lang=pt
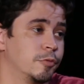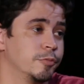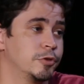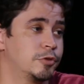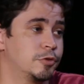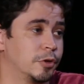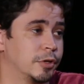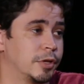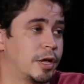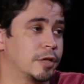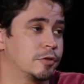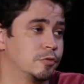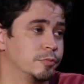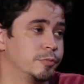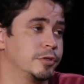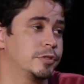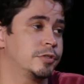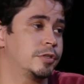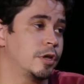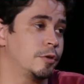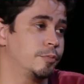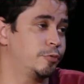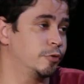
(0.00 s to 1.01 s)
comissionados no
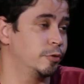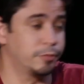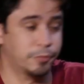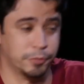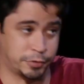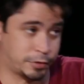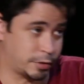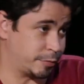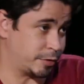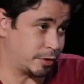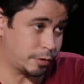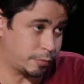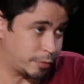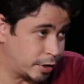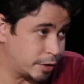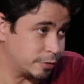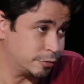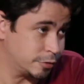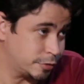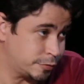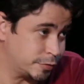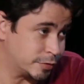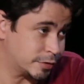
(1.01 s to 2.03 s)
Ministério Público, isso também não
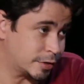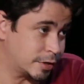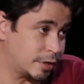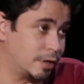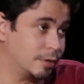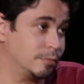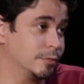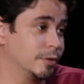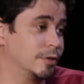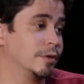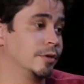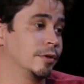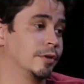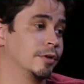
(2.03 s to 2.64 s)
é ajuste fiscal.